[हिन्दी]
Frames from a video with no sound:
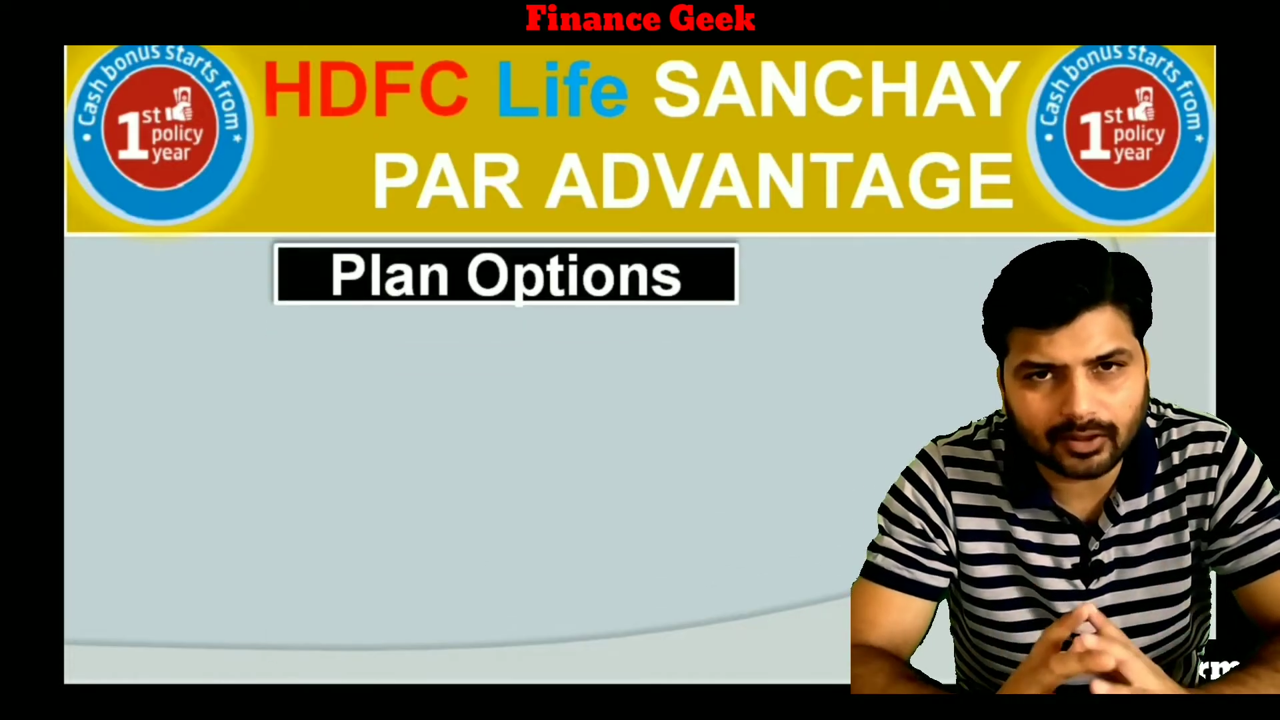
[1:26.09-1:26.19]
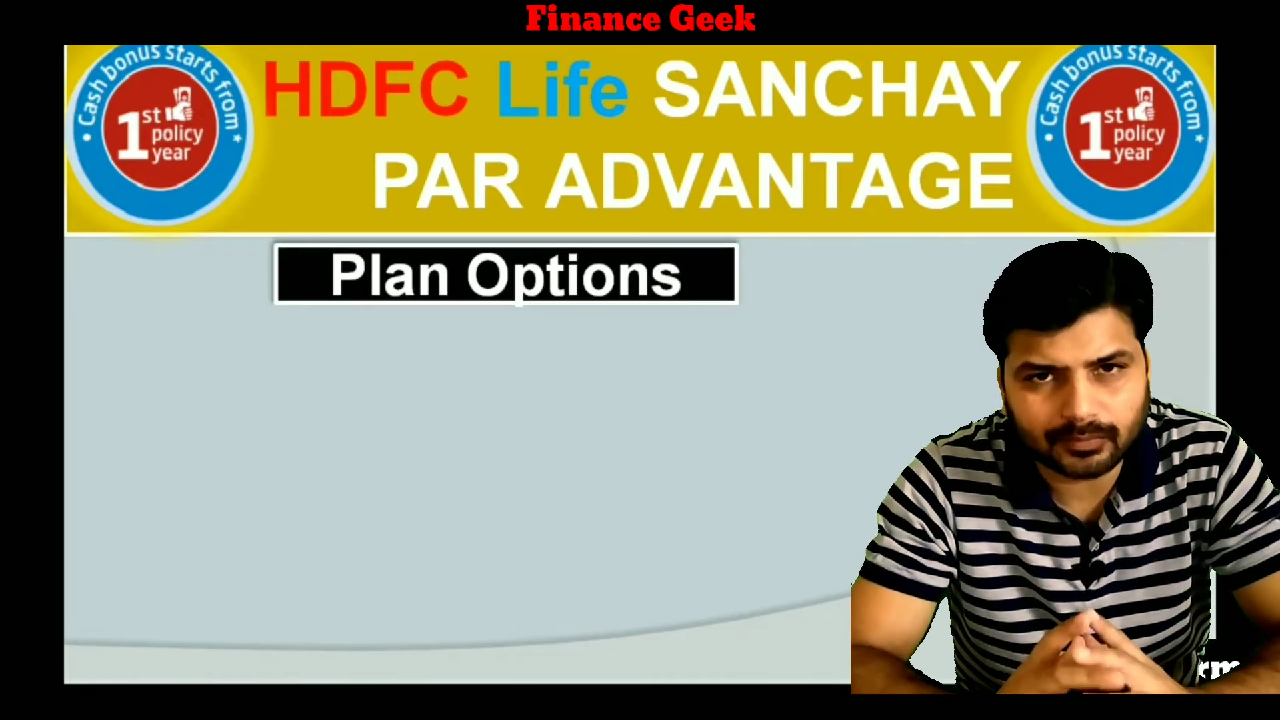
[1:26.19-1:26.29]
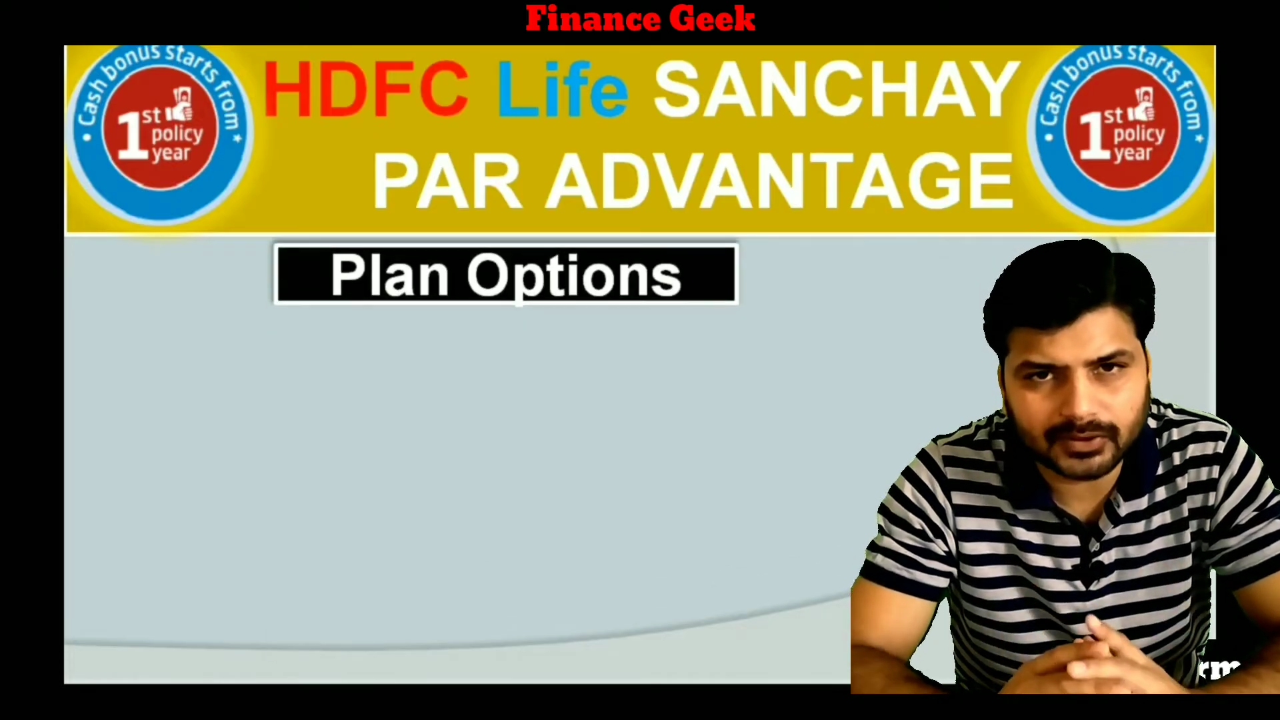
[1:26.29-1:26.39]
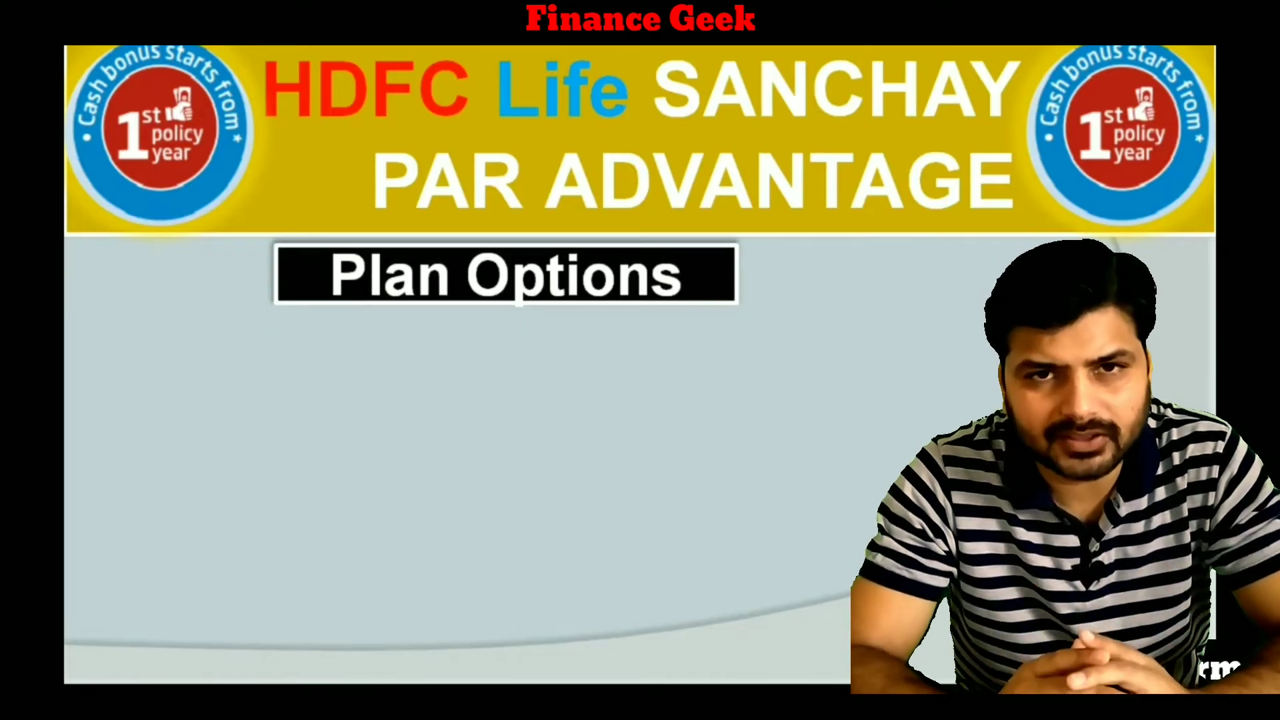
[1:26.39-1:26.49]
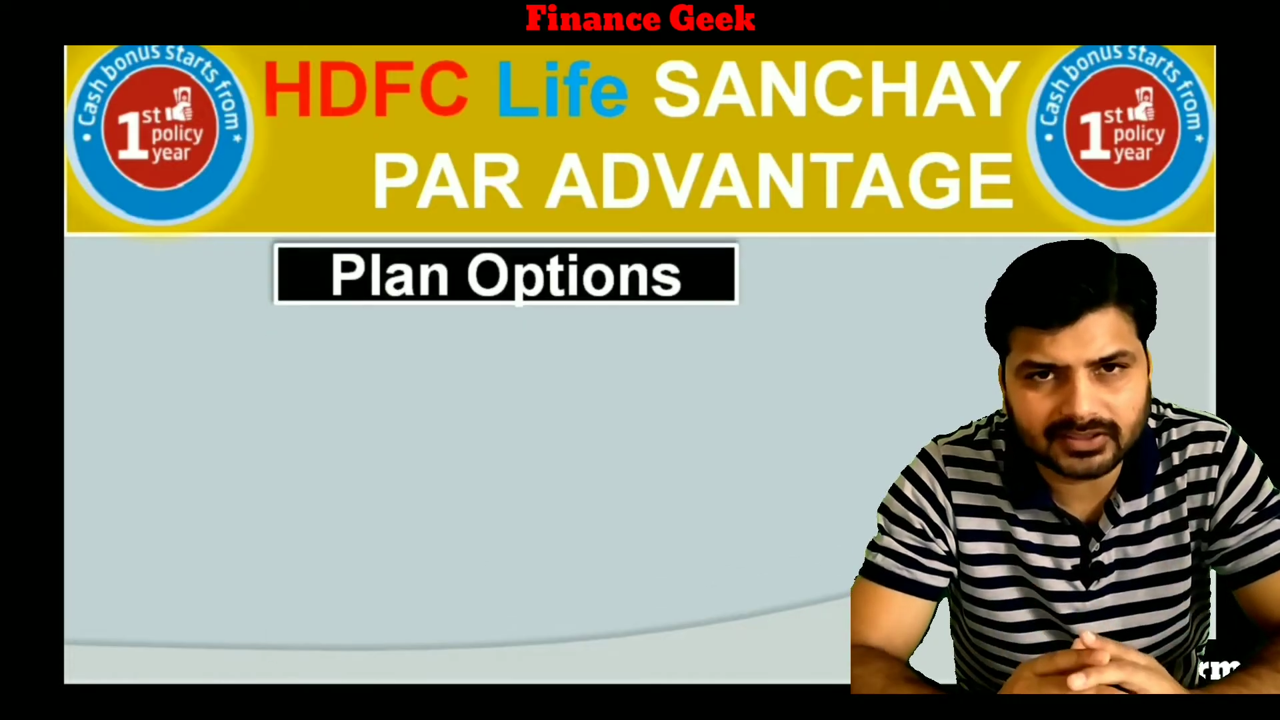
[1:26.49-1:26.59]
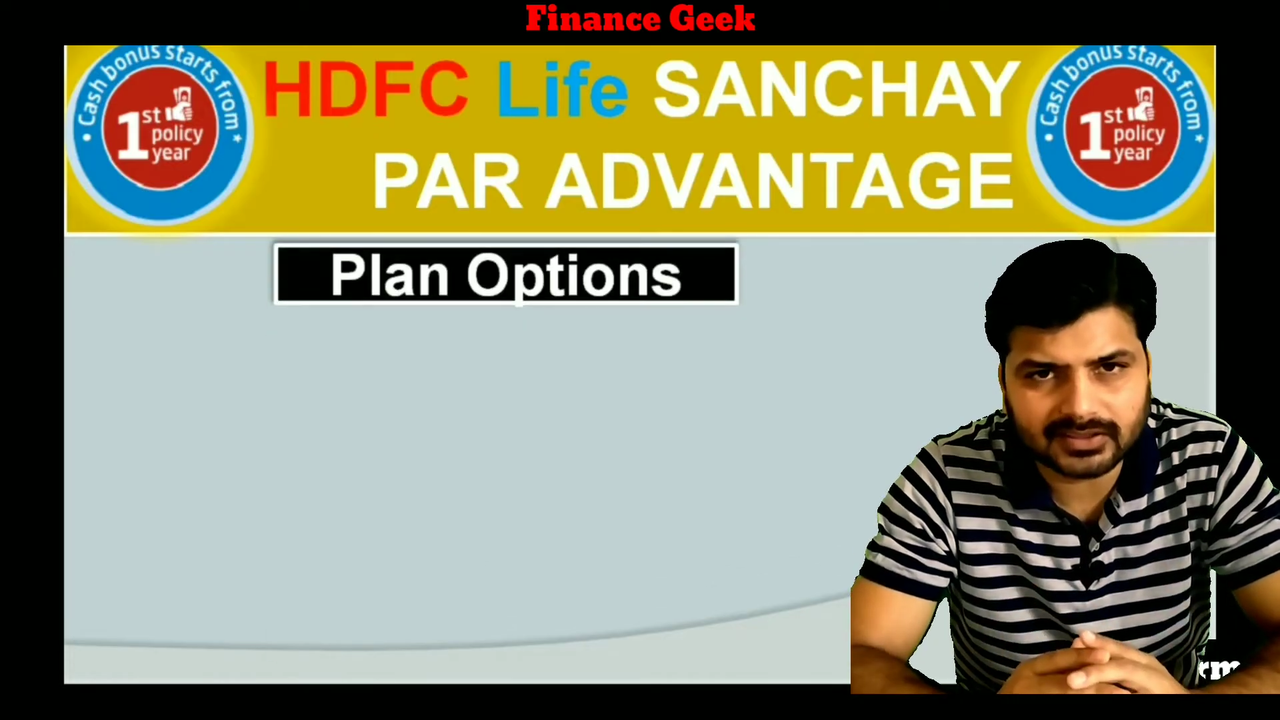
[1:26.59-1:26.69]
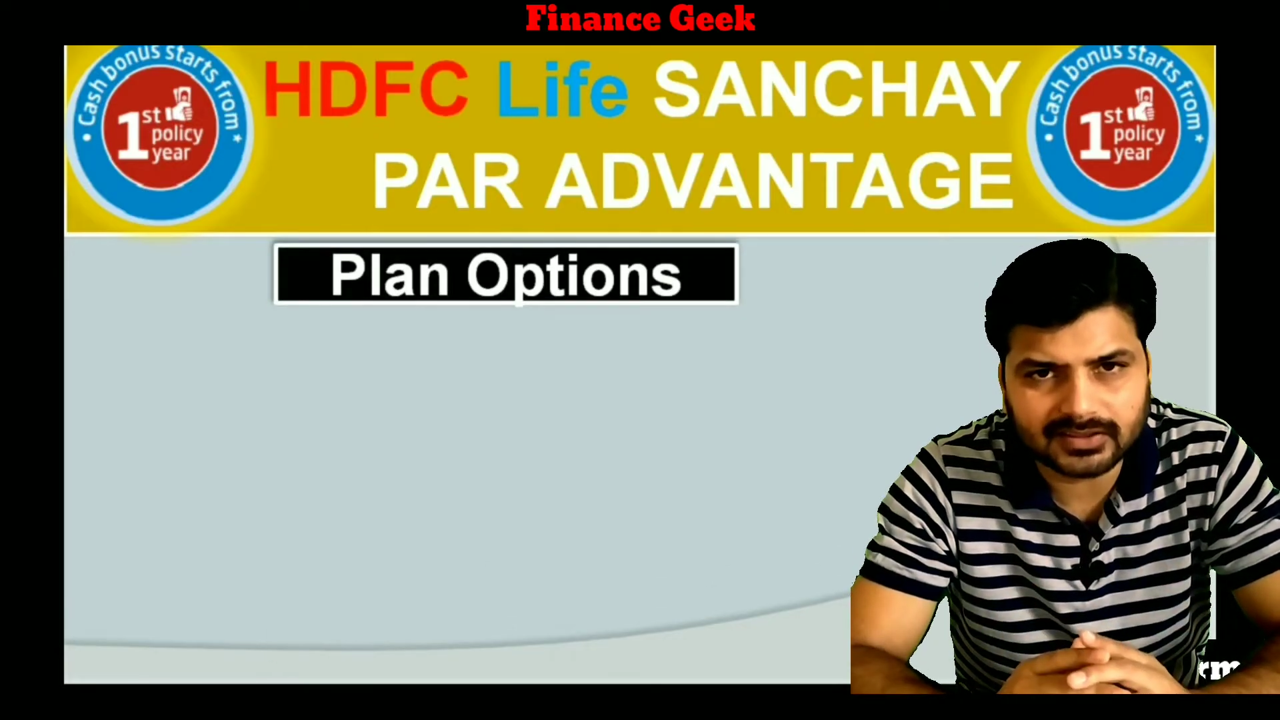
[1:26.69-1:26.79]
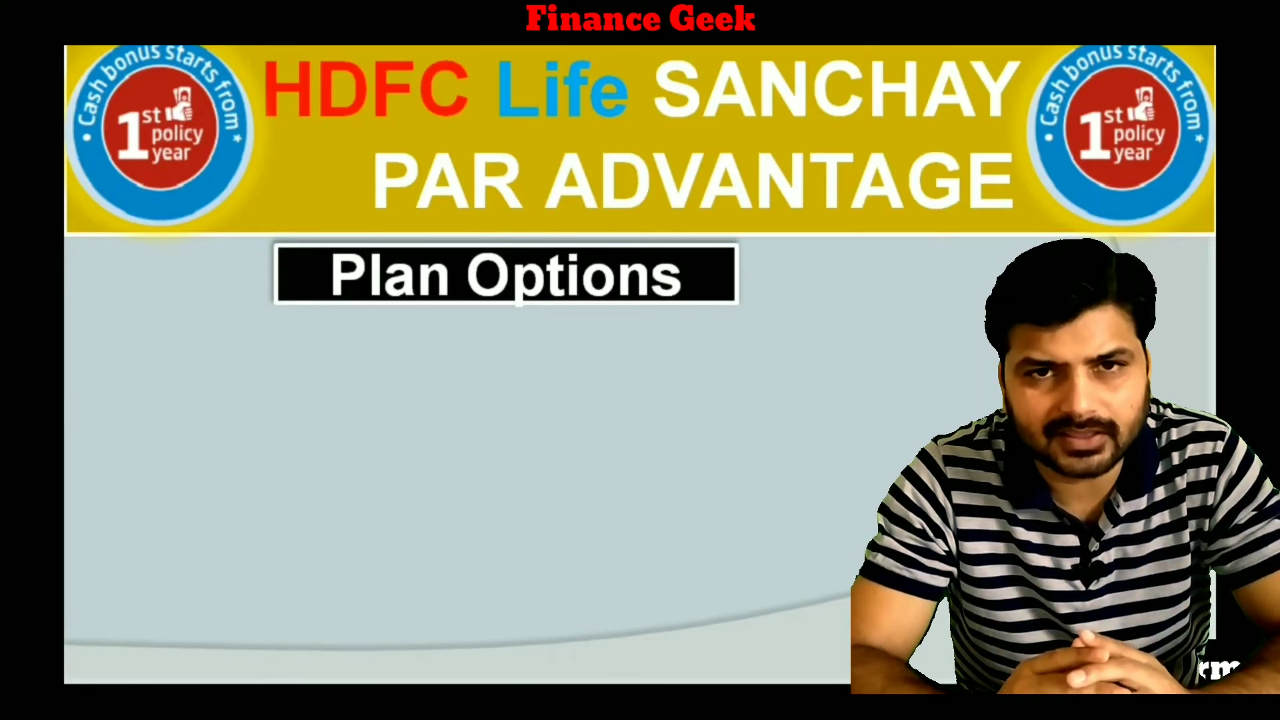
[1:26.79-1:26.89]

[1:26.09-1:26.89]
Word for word: ऑप्शन डिस्कस